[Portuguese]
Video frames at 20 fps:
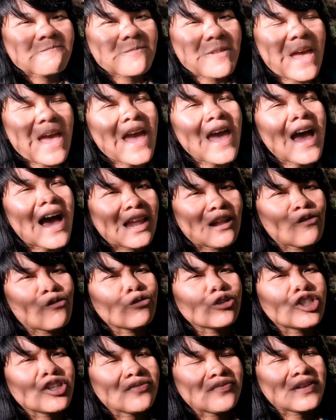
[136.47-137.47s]
é a
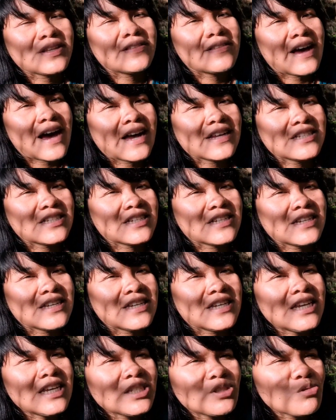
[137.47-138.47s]
longevidade.
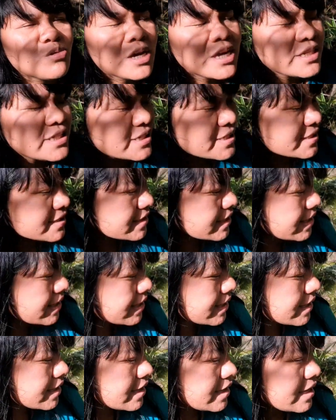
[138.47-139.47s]
Isso quer
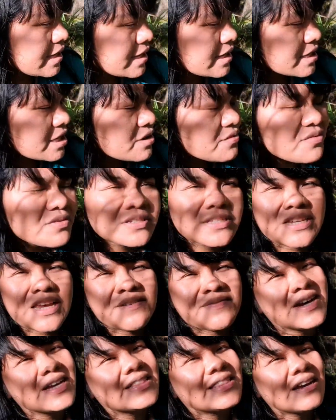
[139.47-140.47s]
dizer que você
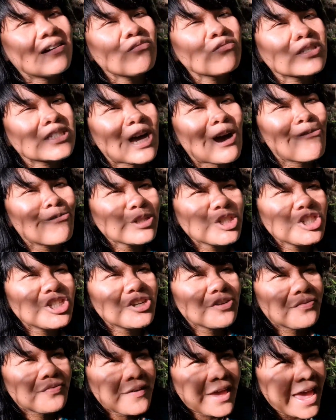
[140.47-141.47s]
vai ter uma saúde
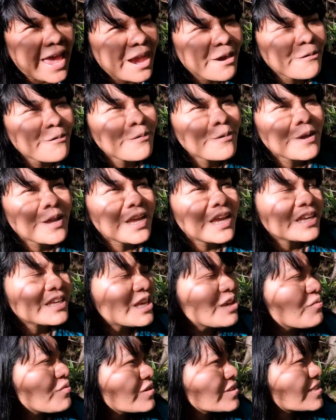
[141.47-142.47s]
de ferro,
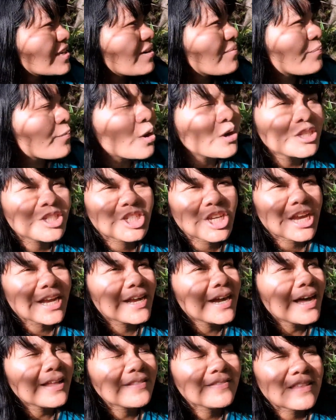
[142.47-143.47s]
que você pode
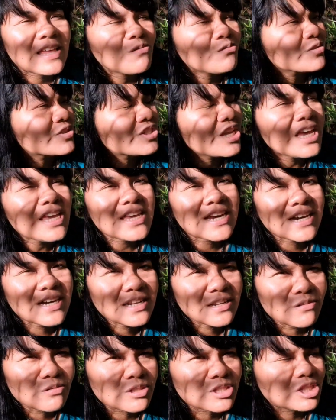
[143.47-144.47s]
chegar até uns 100
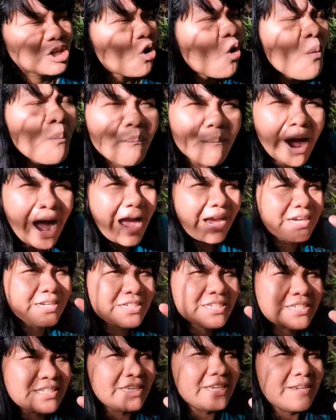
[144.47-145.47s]
anos ou
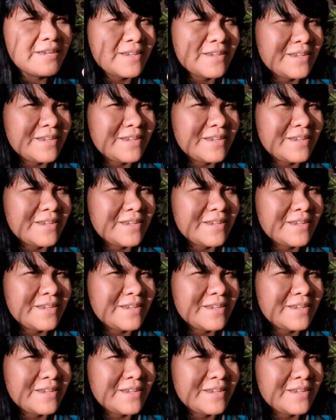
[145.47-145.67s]
mais se,